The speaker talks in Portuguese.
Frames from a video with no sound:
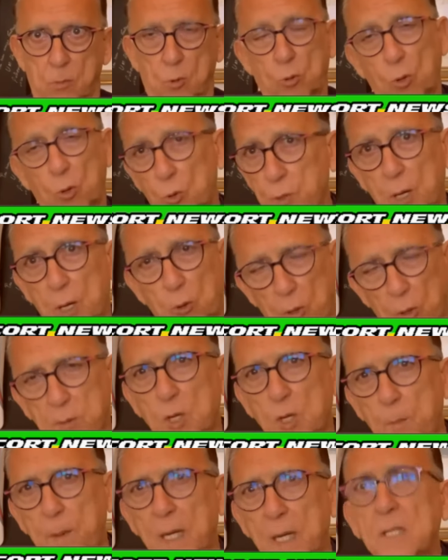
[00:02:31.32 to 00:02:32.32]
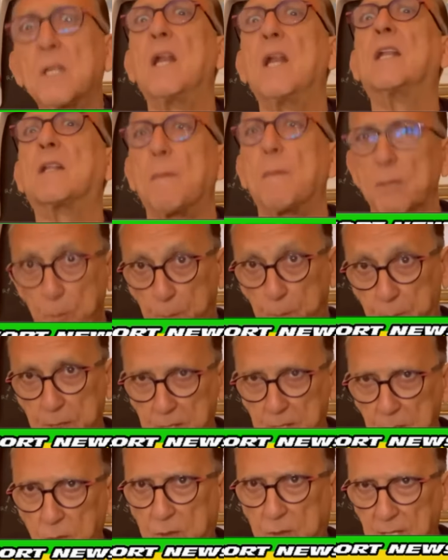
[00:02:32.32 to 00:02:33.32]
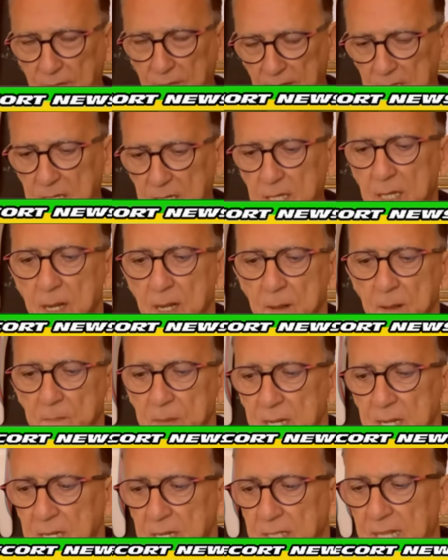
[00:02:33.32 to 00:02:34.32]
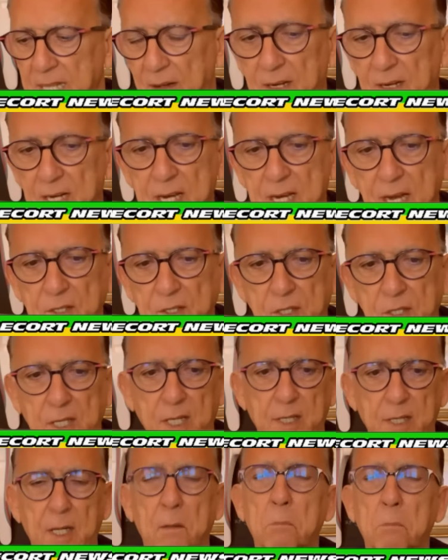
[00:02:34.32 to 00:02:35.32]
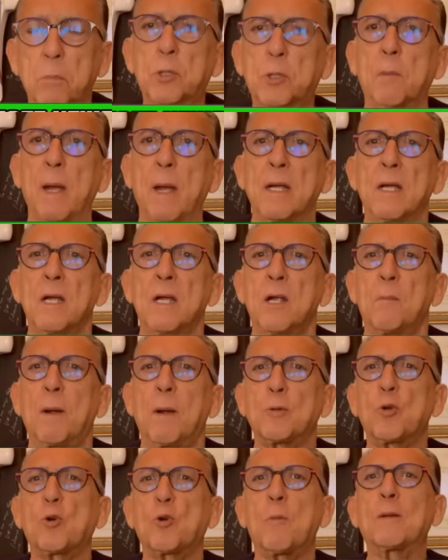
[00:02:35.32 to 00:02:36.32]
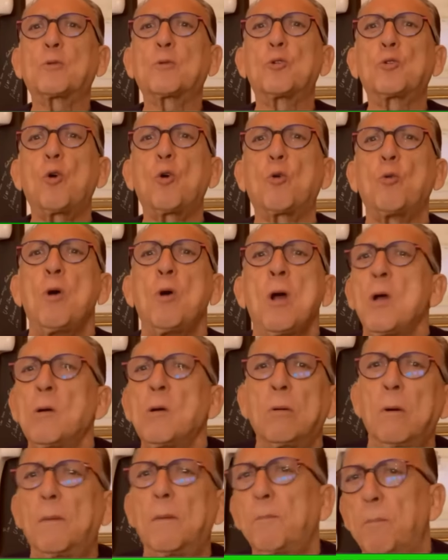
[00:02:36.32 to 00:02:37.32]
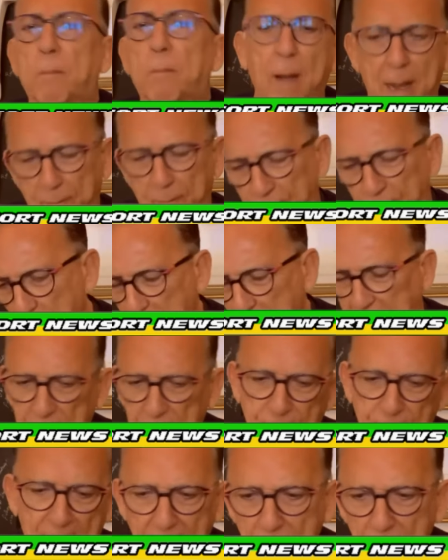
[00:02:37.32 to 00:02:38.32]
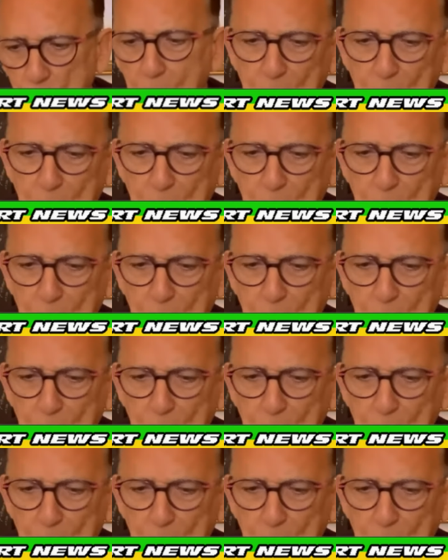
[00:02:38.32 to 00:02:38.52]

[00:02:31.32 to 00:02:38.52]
o gol da Copa saiu para a direita, mas o perigo estava ali, estava ali da esquerda. Muito bem, mas eu começo o jogo aqui, vai ali,